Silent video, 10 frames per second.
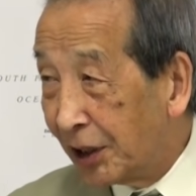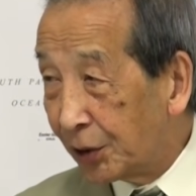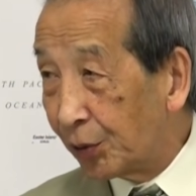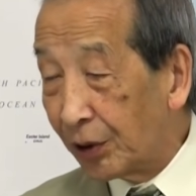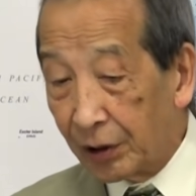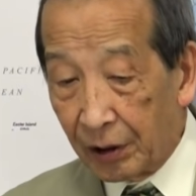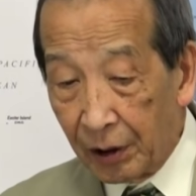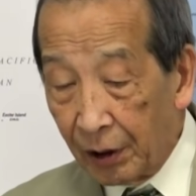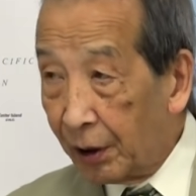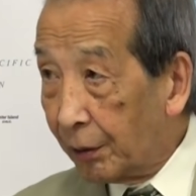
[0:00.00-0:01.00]
ところがね
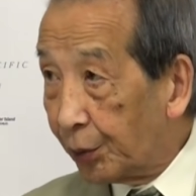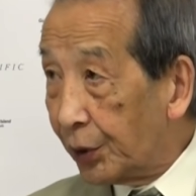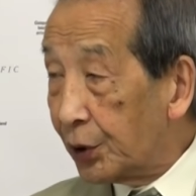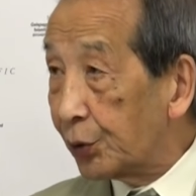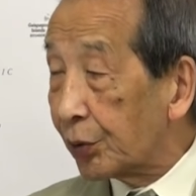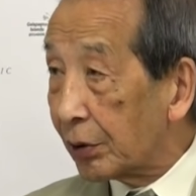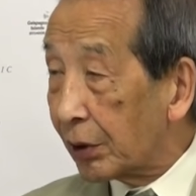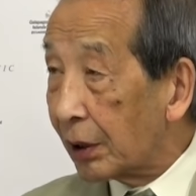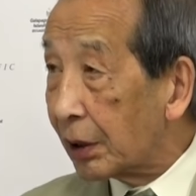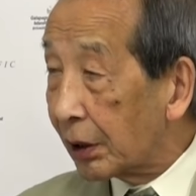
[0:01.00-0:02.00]
防衛省とかの
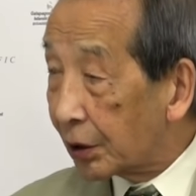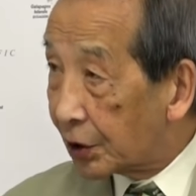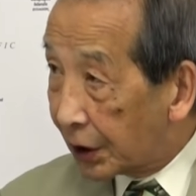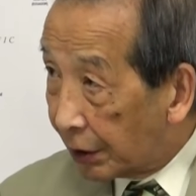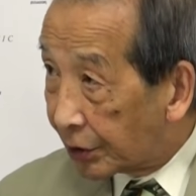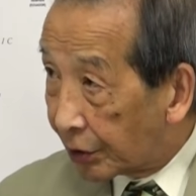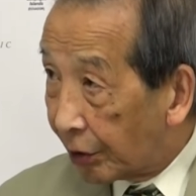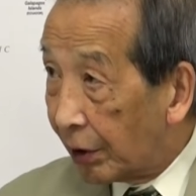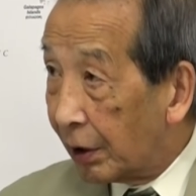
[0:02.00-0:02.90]
考え方違うんですよ、